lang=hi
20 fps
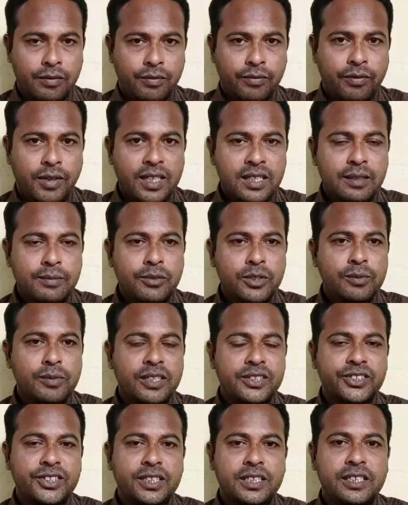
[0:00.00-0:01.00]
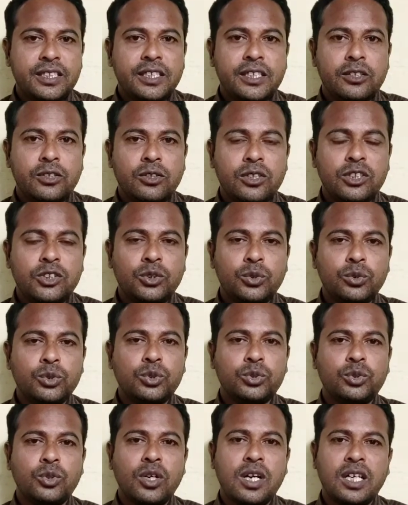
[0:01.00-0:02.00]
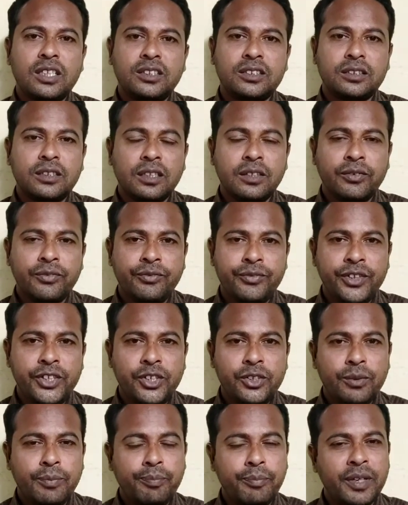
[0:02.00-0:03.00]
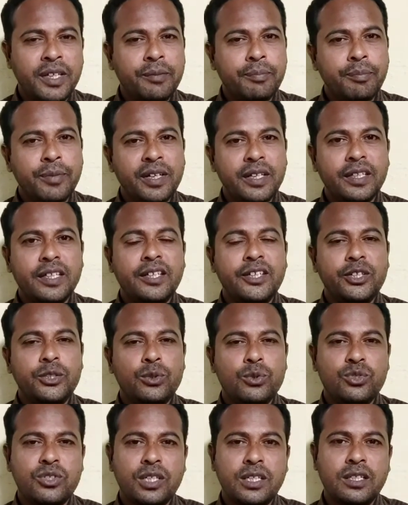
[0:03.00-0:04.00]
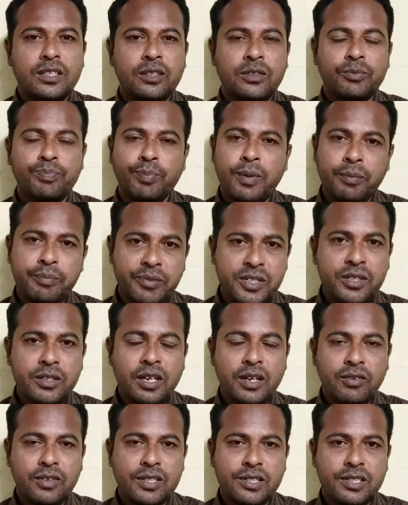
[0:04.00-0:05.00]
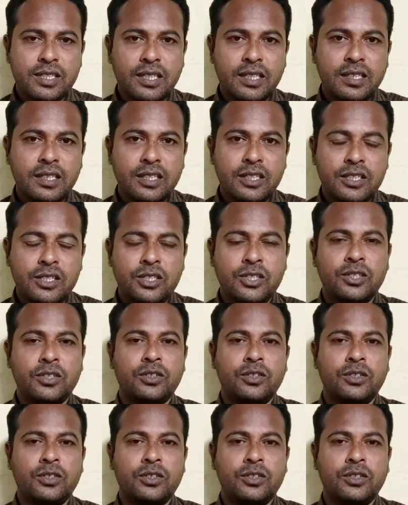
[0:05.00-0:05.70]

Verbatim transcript: वेलकम टू माय चैनल टी नॉलेज दोस्तों आज का वीडियो बिग ब्रेकिंग न्यूज़ है पबजी लवर्स के लिए